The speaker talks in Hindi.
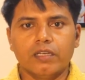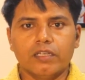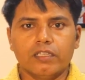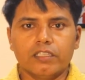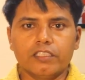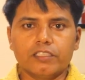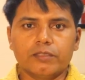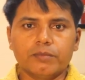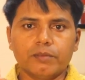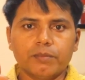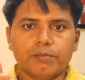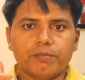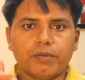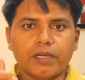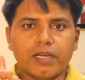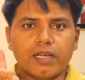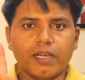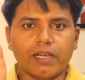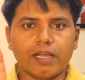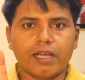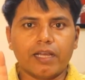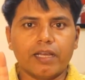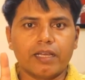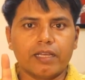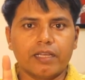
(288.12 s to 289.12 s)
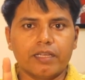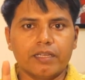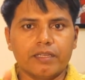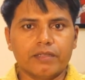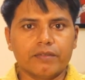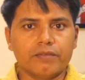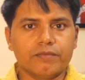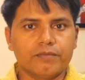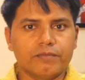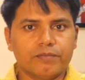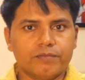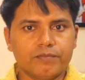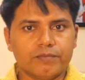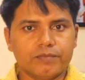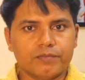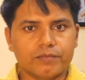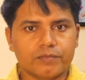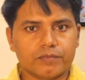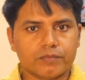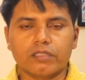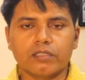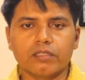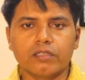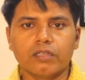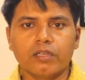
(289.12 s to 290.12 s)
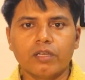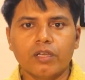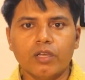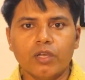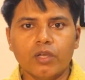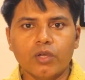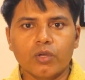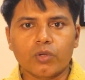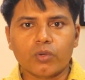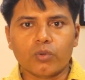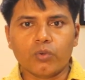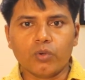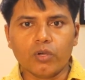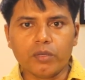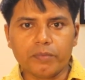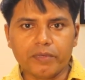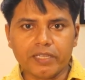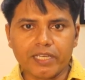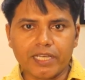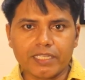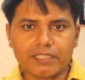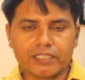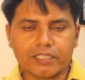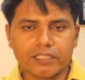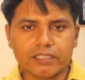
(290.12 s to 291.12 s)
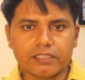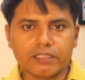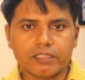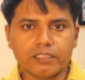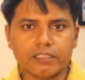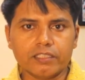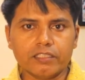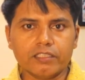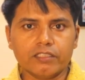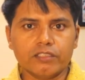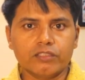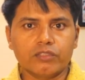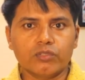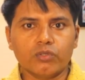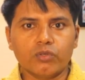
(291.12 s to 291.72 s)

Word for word: इसमें पहला है कोई भी ऐसी चीज़